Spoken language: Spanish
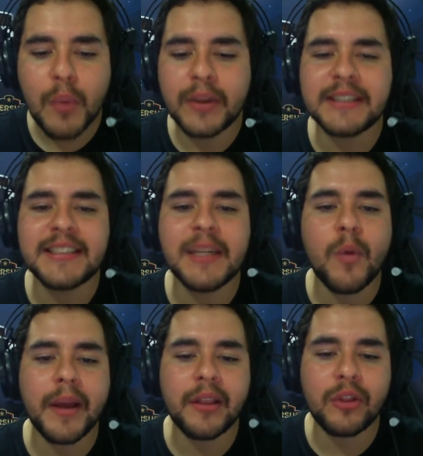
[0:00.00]
pues es el
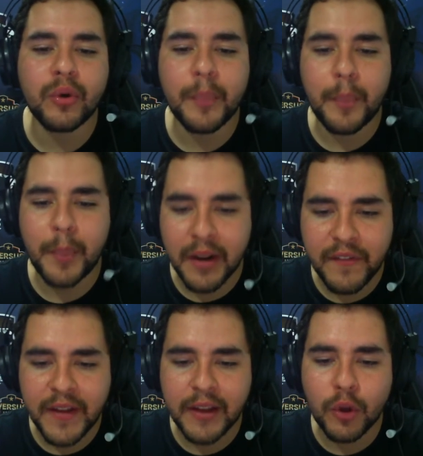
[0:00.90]
momento
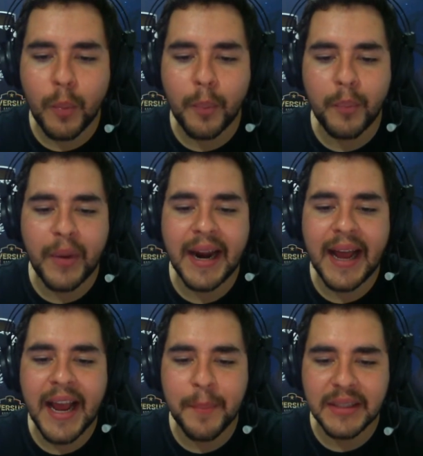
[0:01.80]
perfecto para
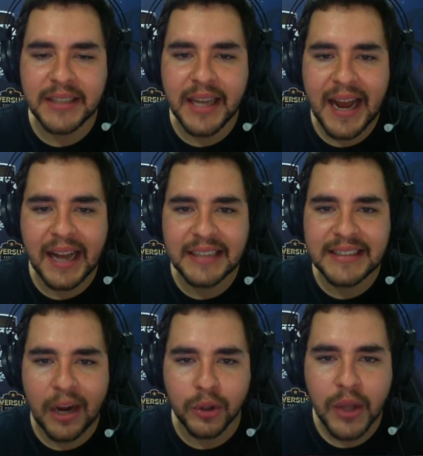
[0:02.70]
empezar a
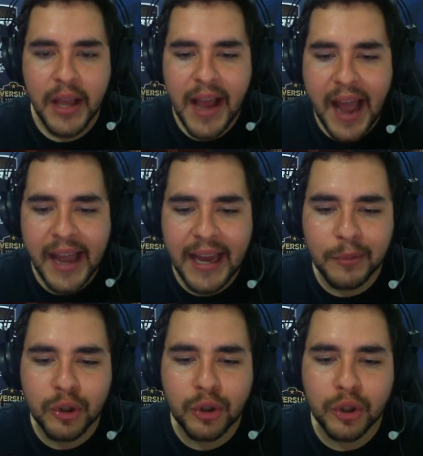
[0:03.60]
gastarlos. Ahí
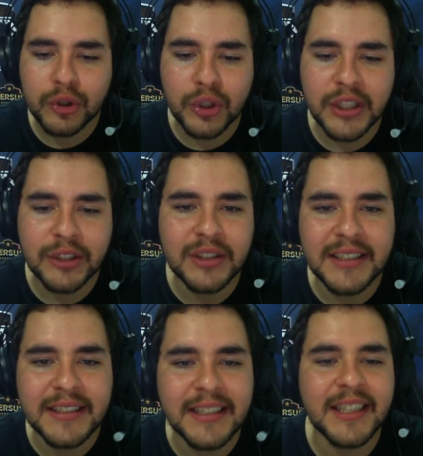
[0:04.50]
ganamos otros
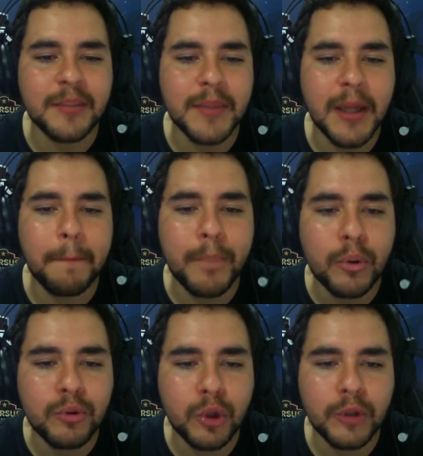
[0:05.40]
263 mil
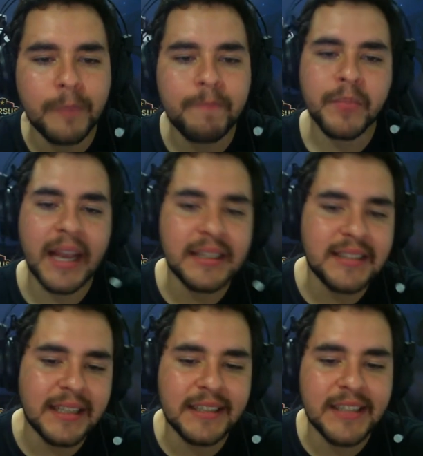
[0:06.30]
puntos.
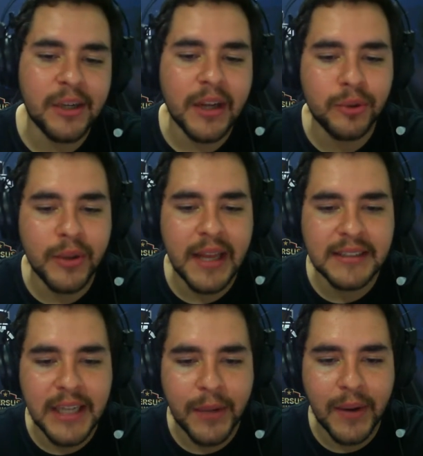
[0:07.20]
Estas las tengo que estudiar
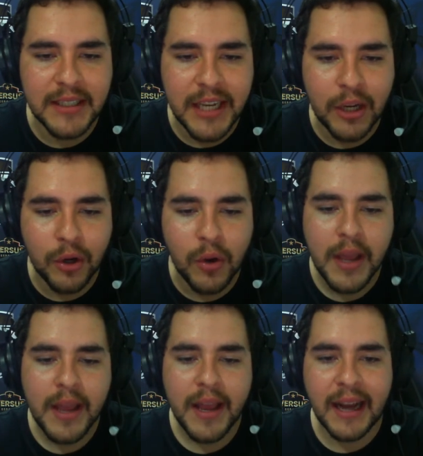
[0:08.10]
hasta nivel 5,
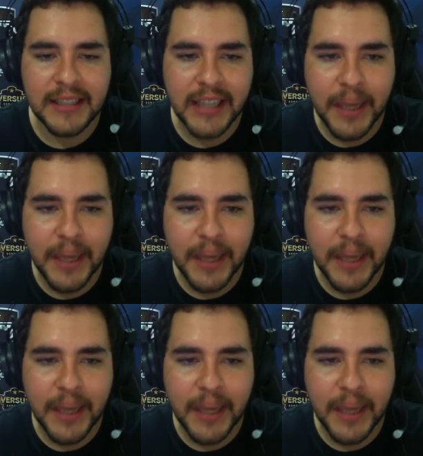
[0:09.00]
así que